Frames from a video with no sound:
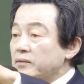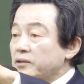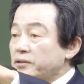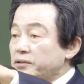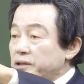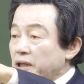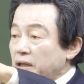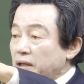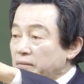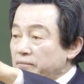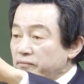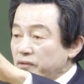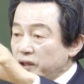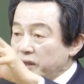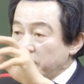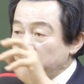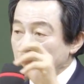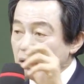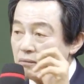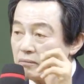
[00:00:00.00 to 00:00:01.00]
그
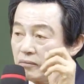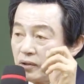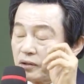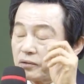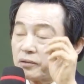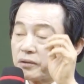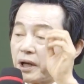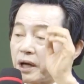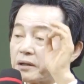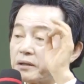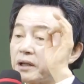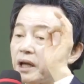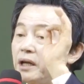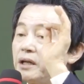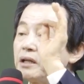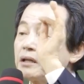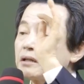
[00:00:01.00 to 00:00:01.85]
사람들이 미국에 그게